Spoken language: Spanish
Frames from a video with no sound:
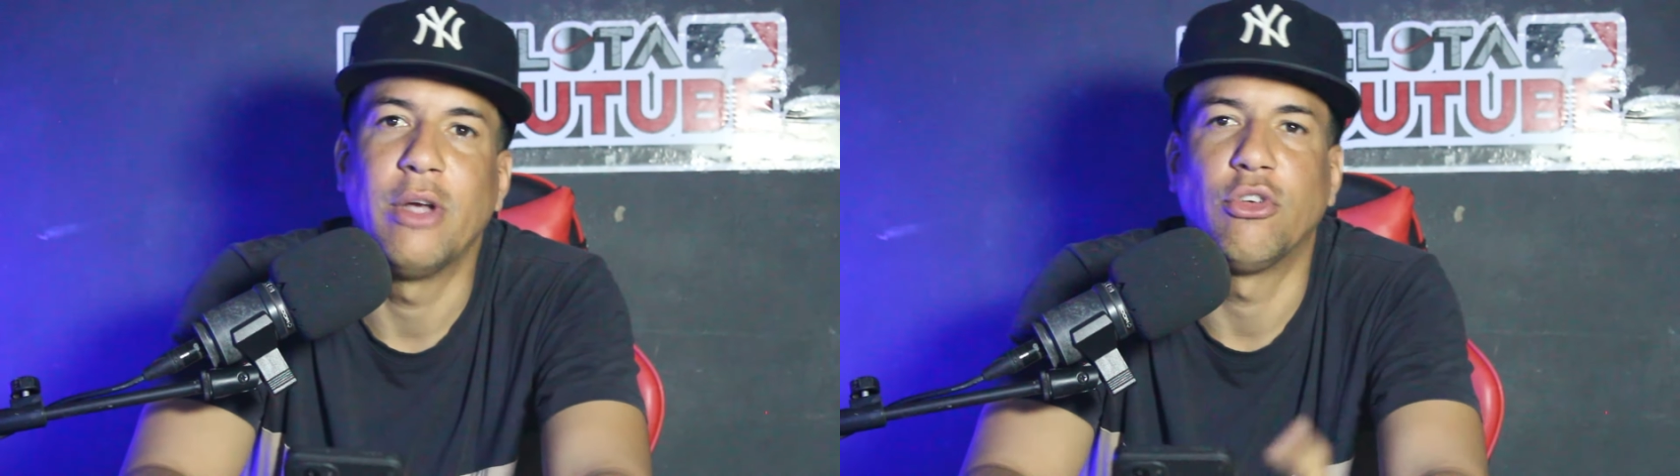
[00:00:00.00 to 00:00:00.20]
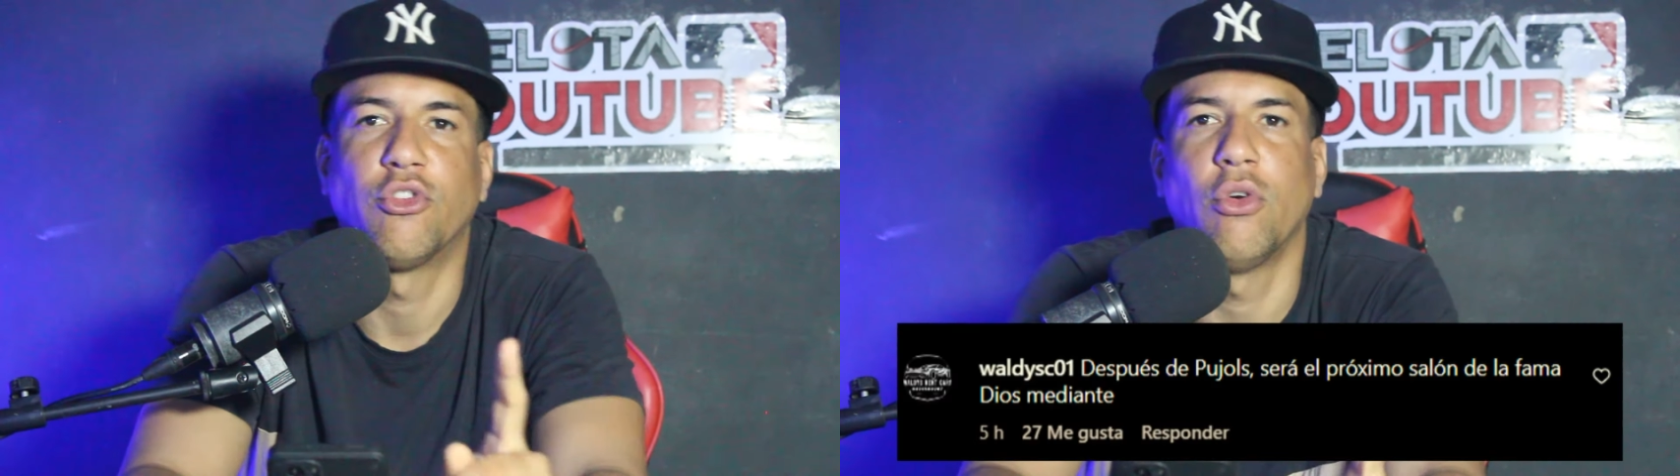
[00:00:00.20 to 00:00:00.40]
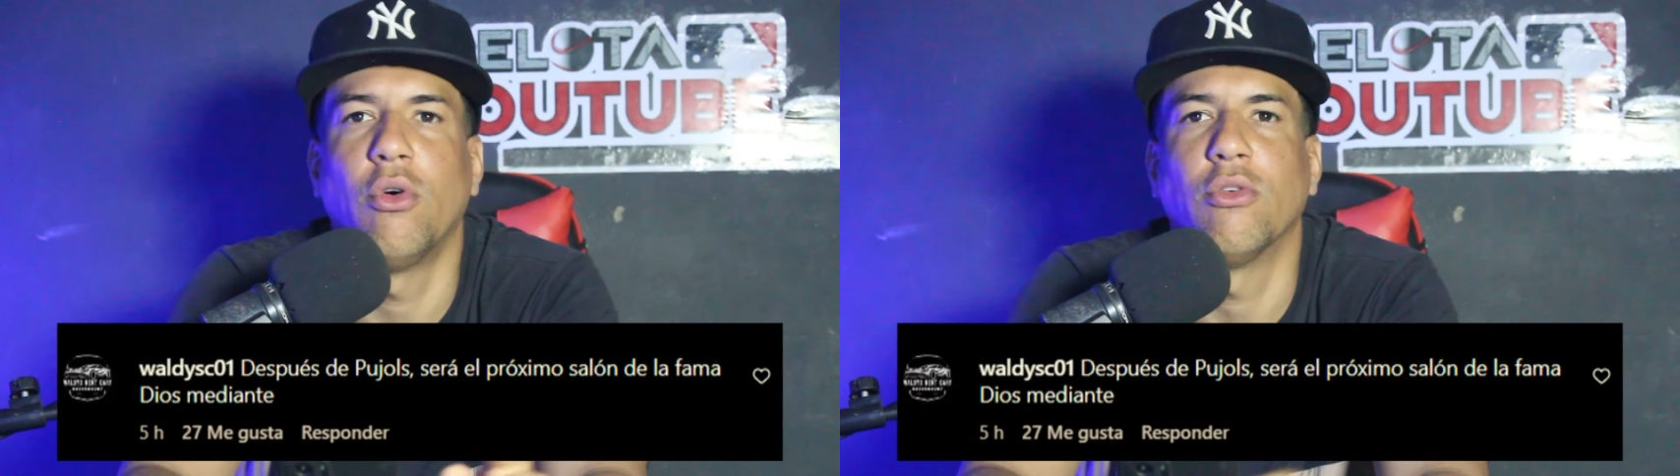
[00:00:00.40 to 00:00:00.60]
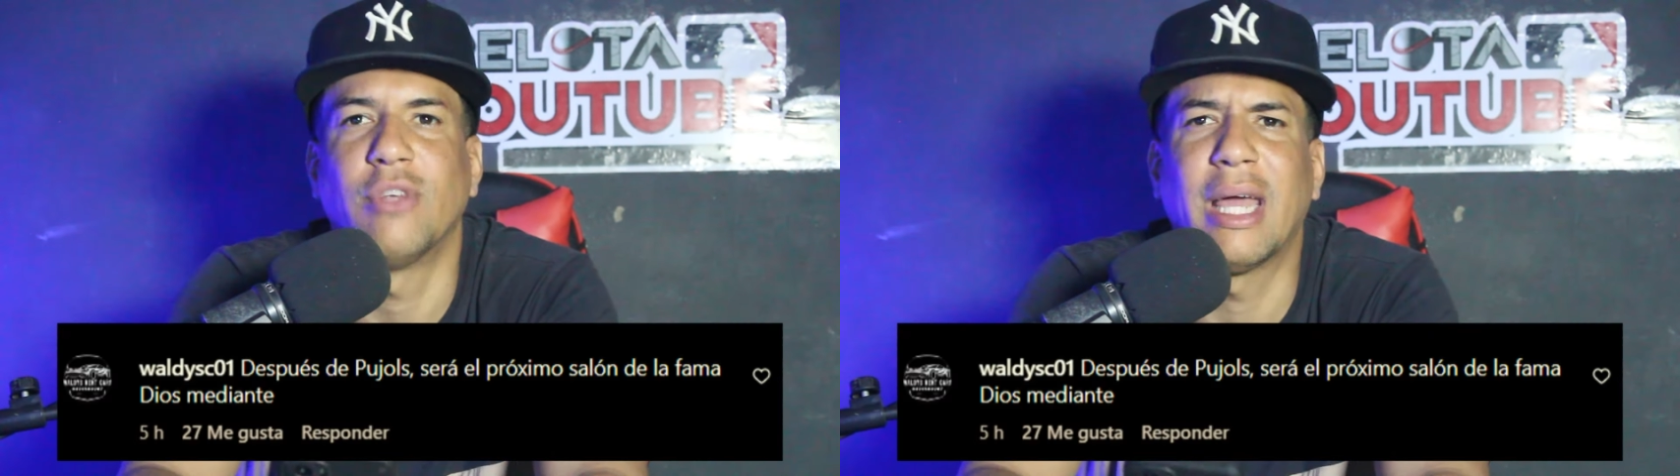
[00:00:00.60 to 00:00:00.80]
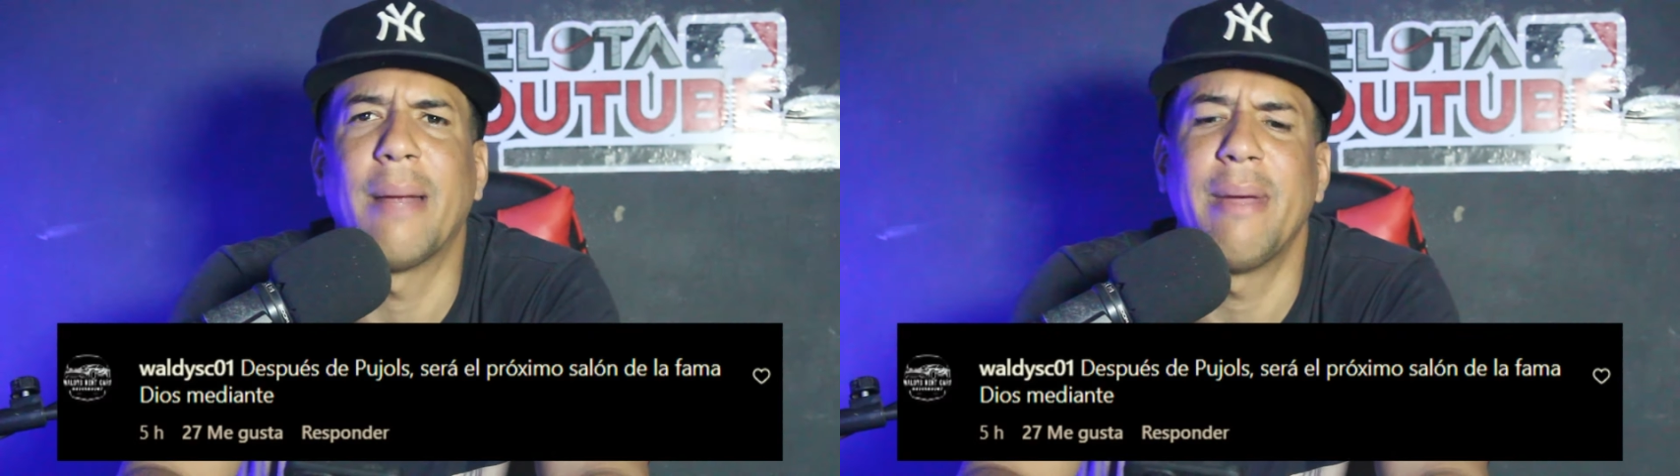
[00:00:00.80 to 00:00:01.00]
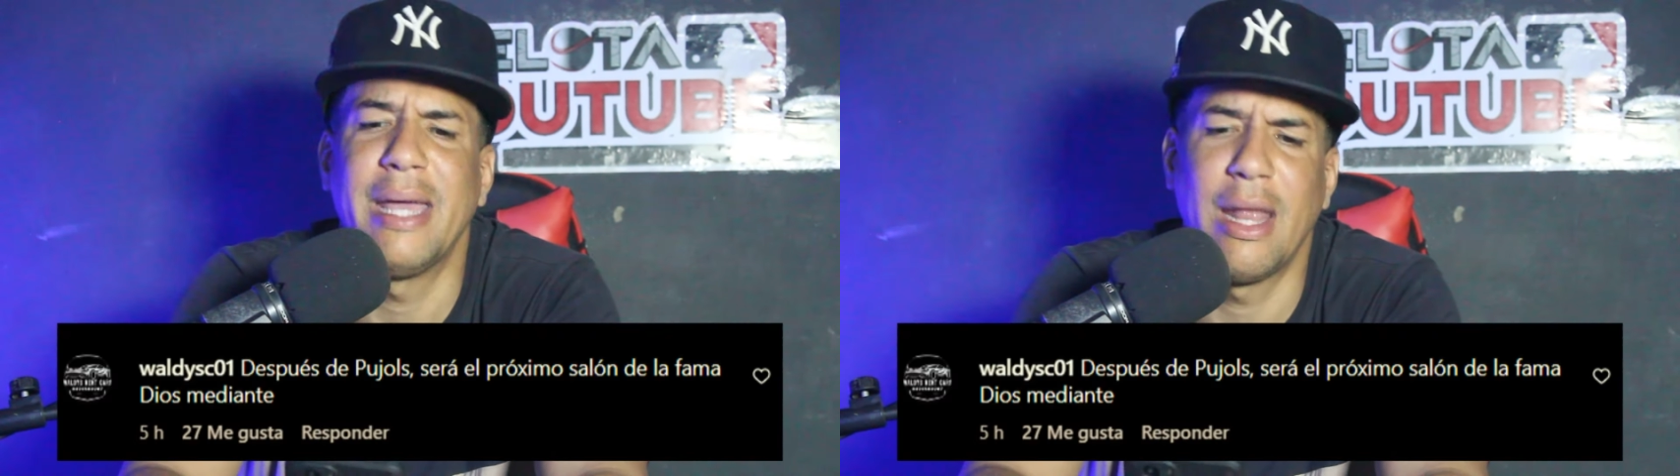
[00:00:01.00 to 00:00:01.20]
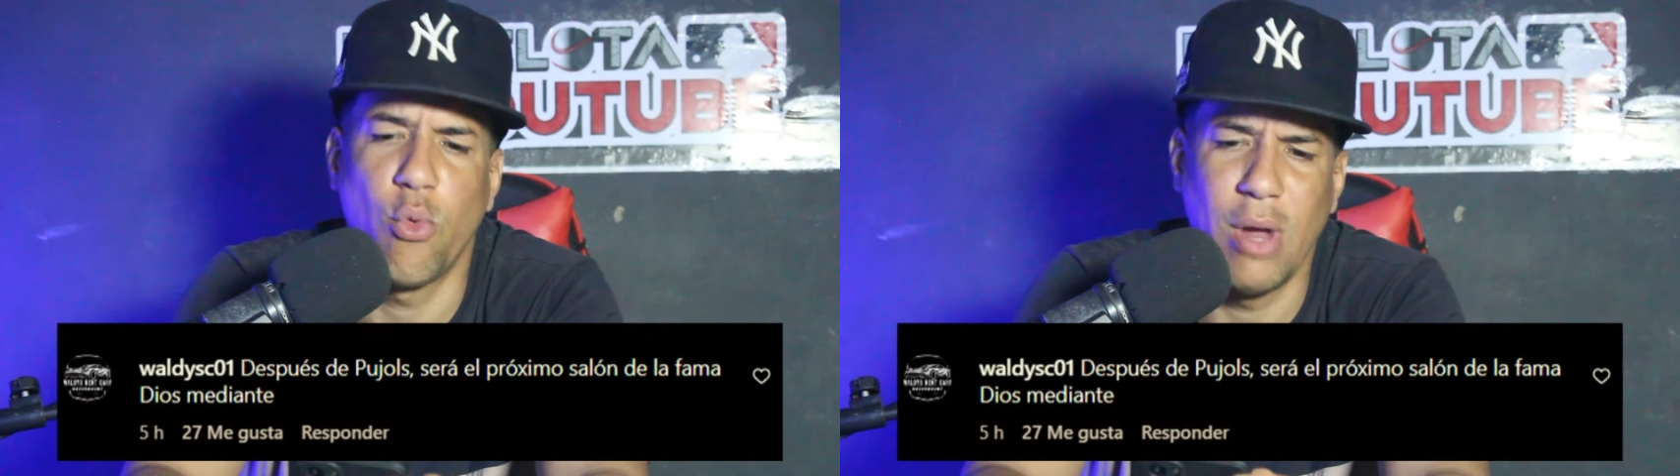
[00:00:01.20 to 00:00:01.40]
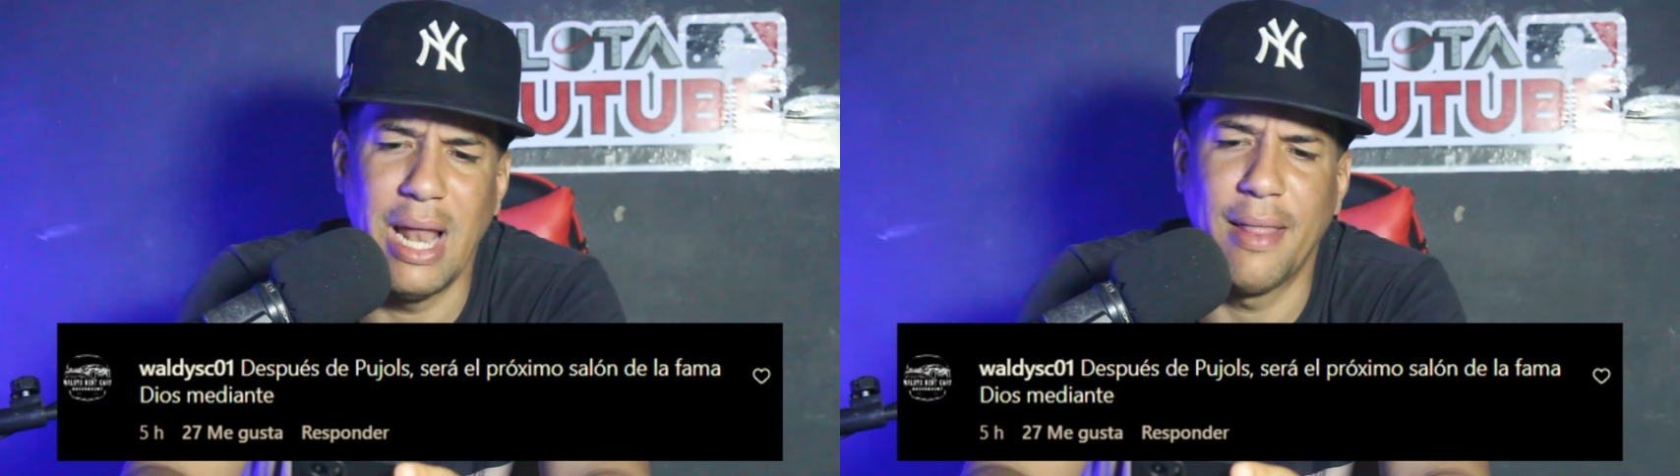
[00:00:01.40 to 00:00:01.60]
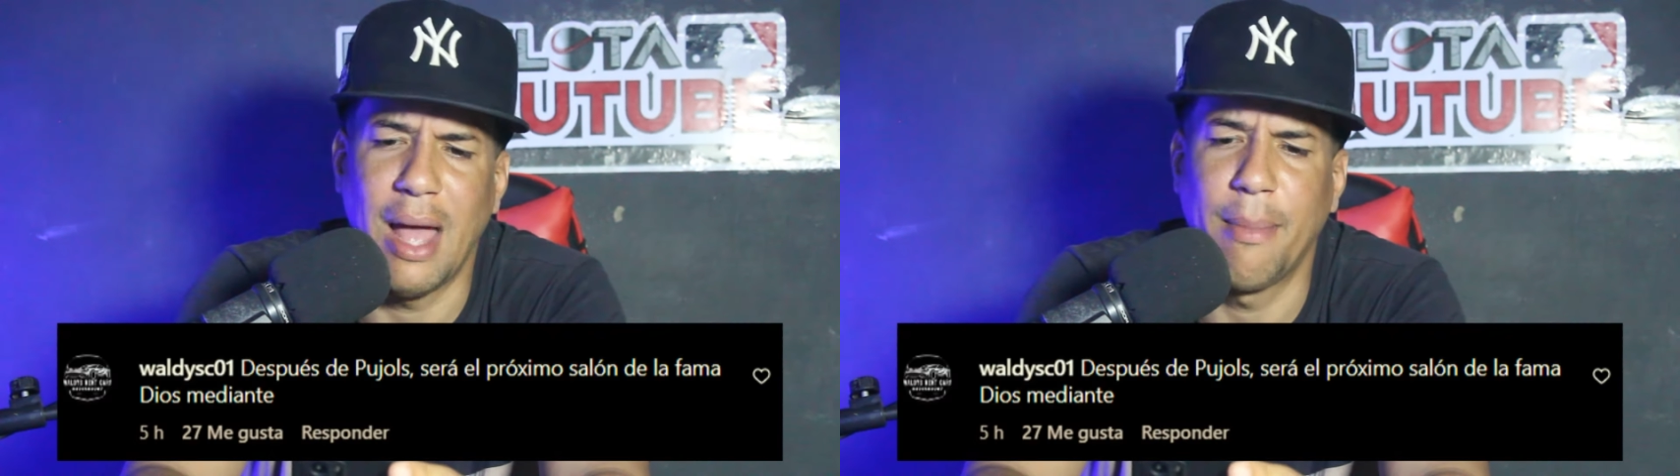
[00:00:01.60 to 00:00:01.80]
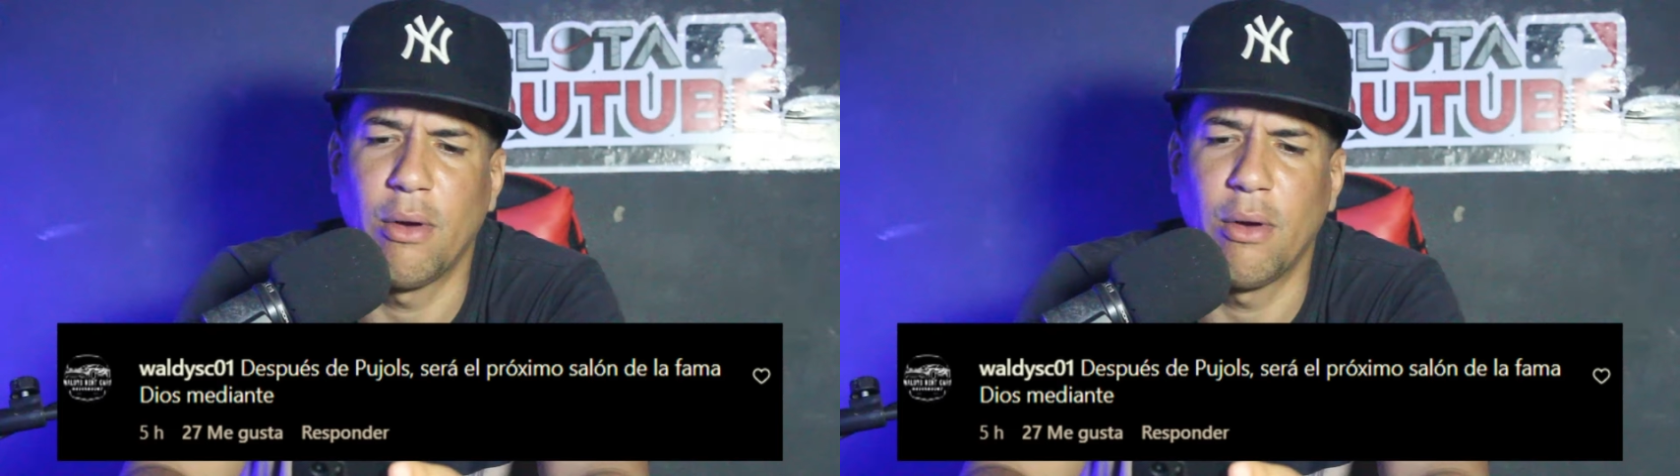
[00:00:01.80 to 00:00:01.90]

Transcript: Esos son José Ramírez y William Adame.